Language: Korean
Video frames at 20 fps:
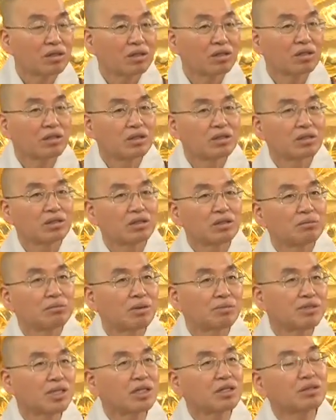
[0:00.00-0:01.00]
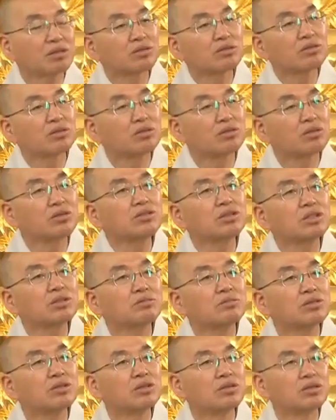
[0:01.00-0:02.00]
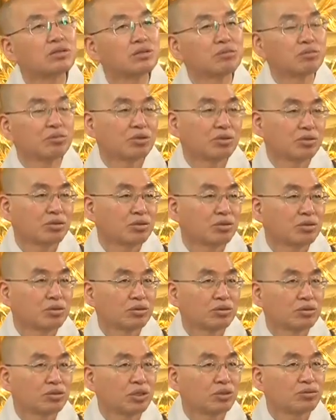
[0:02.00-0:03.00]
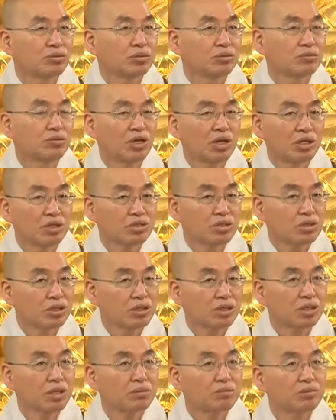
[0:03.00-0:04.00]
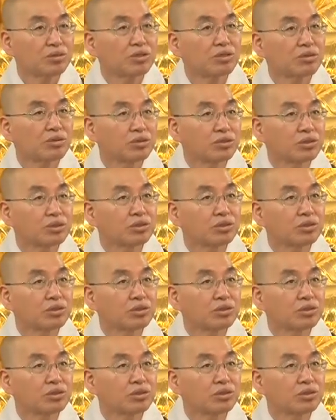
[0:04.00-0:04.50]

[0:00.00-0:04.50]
어, 밥상 던지면 뭐 대충 모아가 쓰레기장에 버리고